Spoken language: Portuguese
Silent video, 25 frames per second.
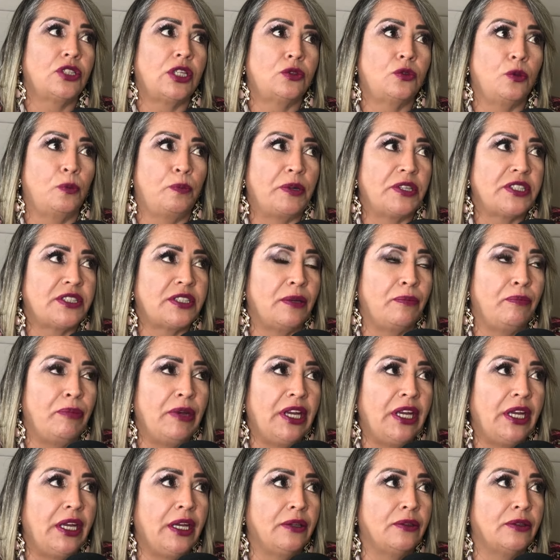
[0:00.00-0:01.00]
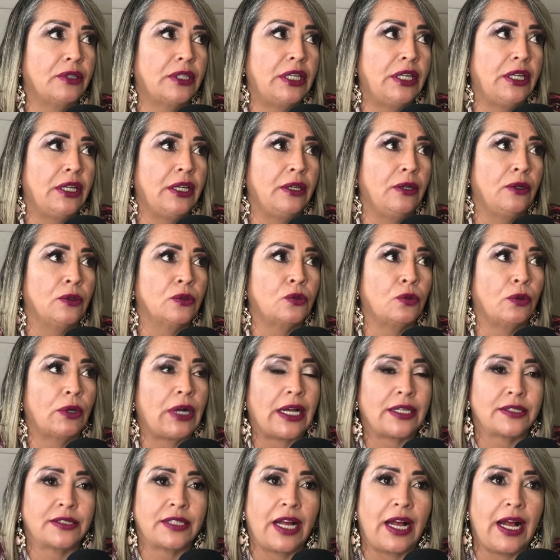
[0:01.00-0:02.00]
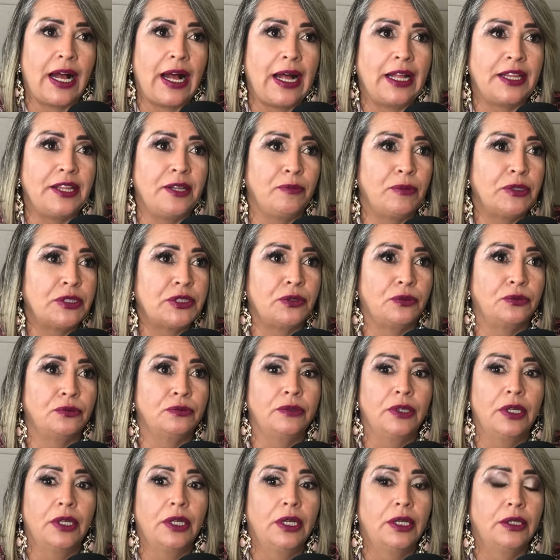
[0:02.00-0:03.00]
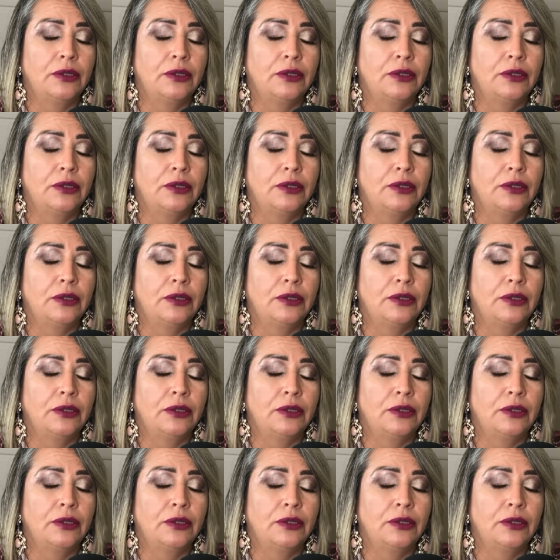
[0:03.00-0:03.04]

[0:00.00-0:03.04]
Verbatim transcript: já estou percebendo que eu estou casada, mas eu não,